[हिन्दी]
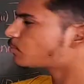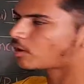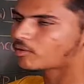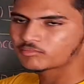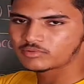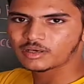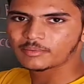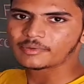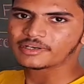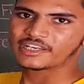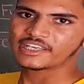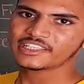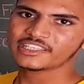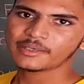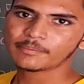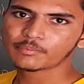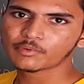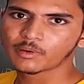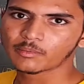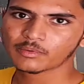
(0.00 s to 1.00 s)
प्रॉब्लम है ना
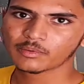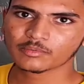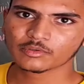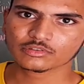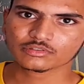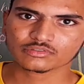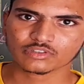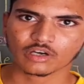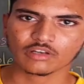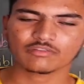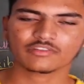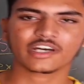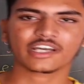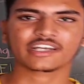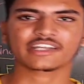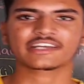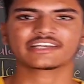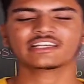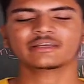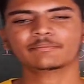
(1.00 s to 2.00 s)
ये प्रॉब्लम को सॉल्व
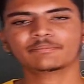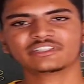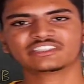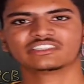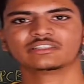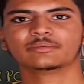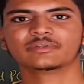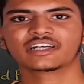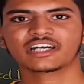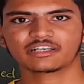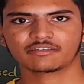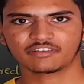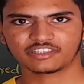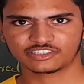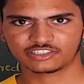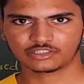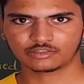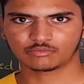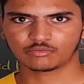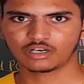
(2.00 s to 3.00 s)
करने के लिए पीसीबी का
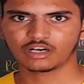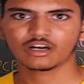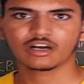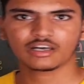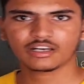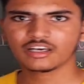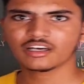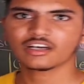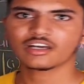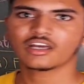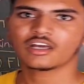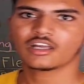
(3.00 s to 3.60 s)
इन्वेंशन हुआ है ना